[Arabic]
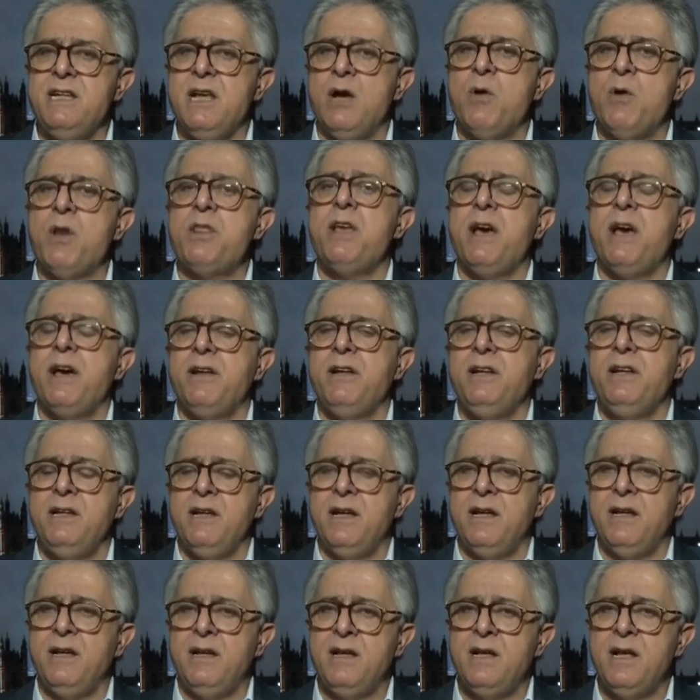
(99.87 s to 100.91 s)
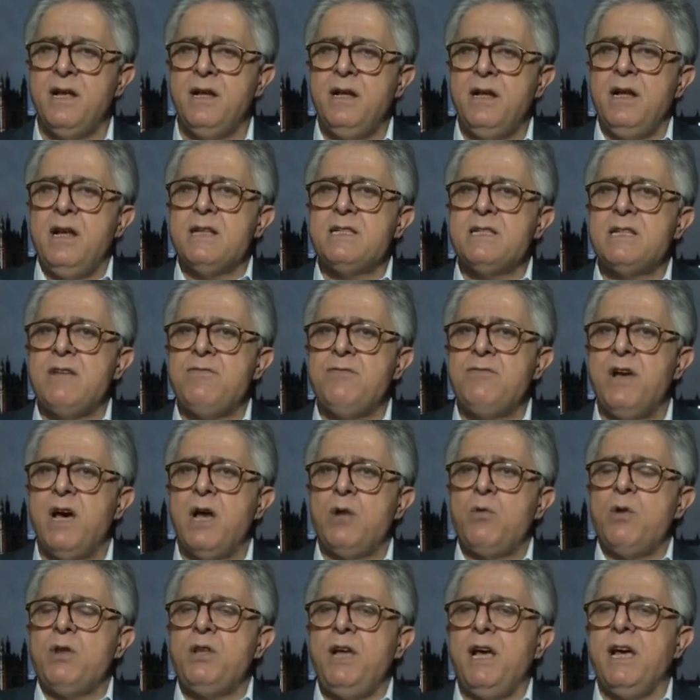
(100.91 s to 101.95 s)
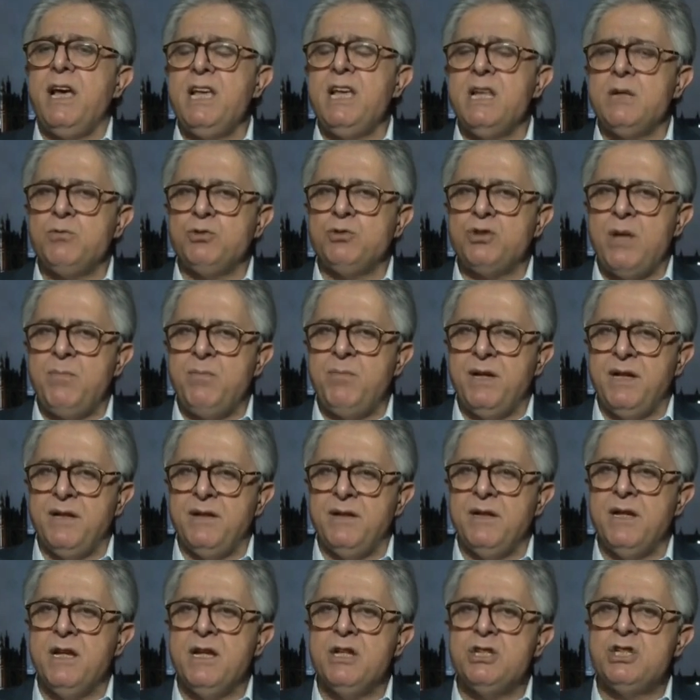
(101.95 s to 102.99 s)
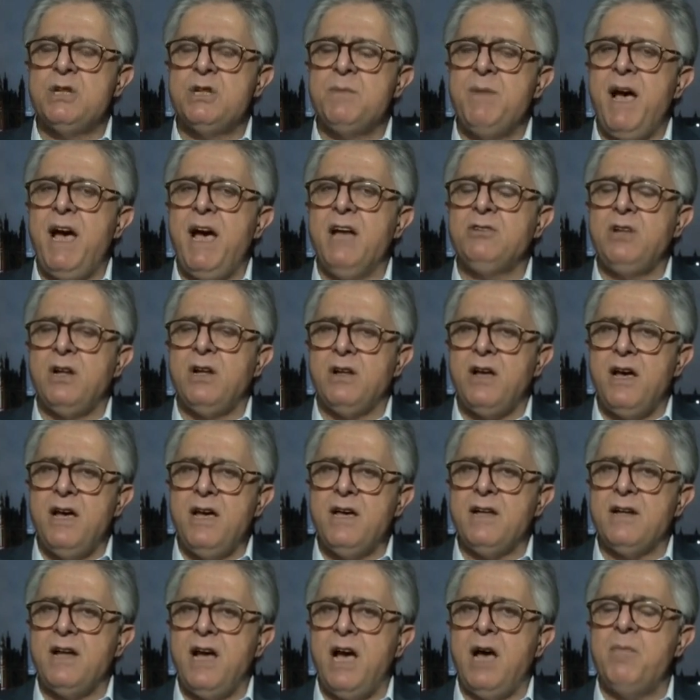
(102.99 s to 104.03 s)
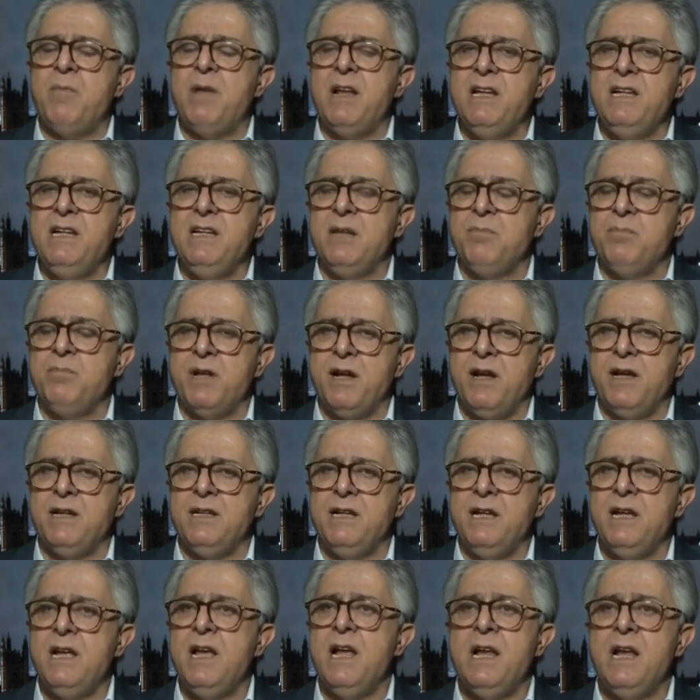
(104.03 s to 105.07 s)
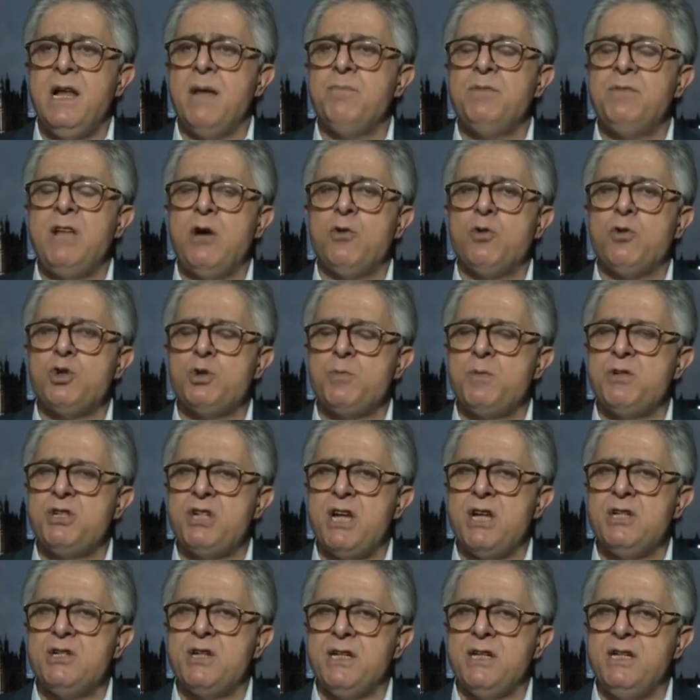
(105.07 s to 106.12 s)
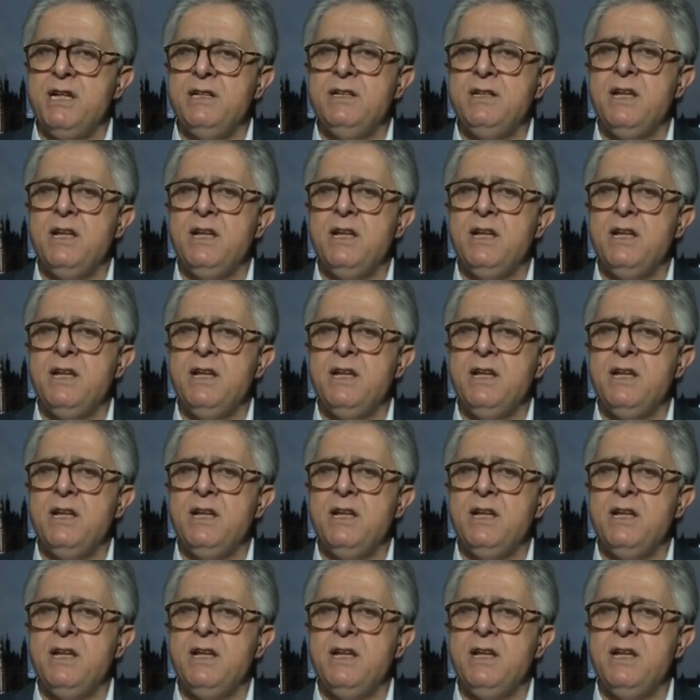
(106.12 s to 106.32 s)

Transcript: وثأرية للأسف الوضع غير مطمئن اجتماع جامعات القاهرة عمليا برأيي لم تخرج بشيء جديد